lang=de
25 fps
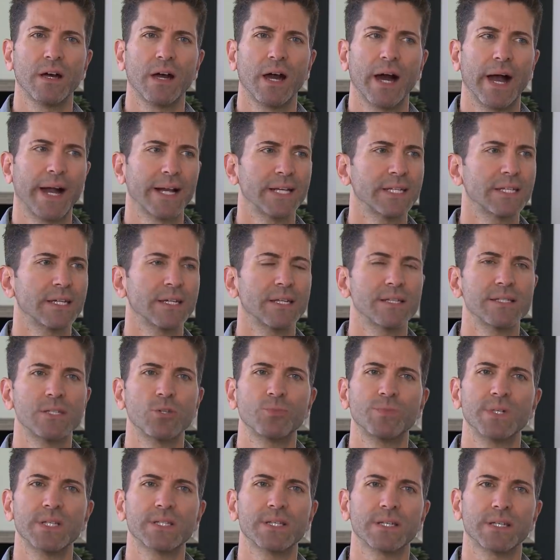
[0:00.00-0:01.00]
Eigentlich hätte sie
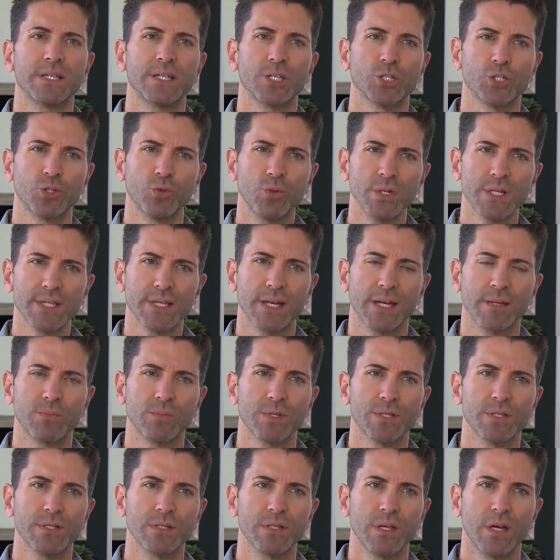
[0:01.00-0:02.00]
um die Zeit in der Schule sein
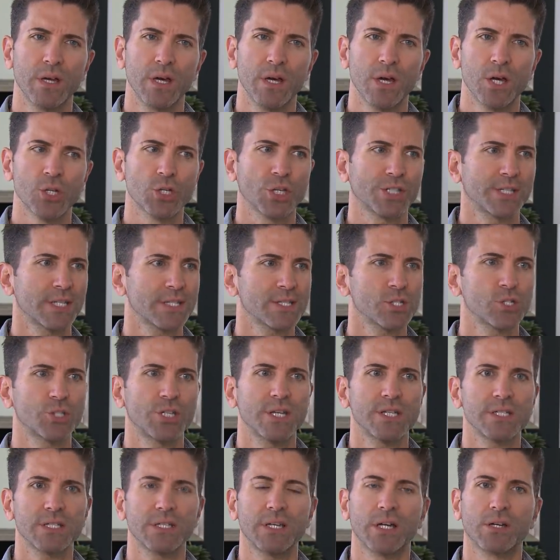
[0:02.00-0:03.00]
müssen. Stattdessen
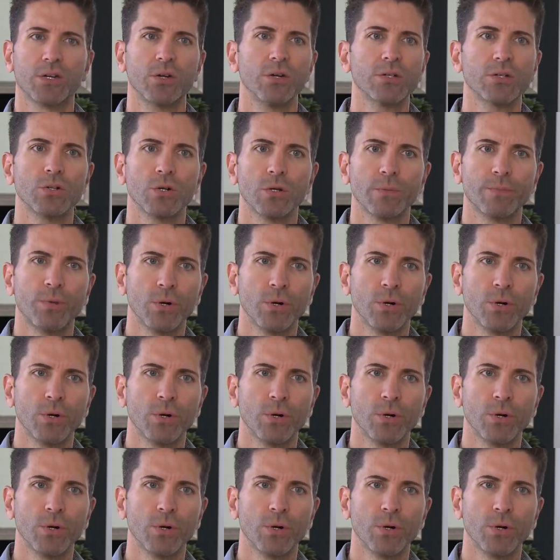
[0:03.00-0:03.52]
steht sie in der Küche und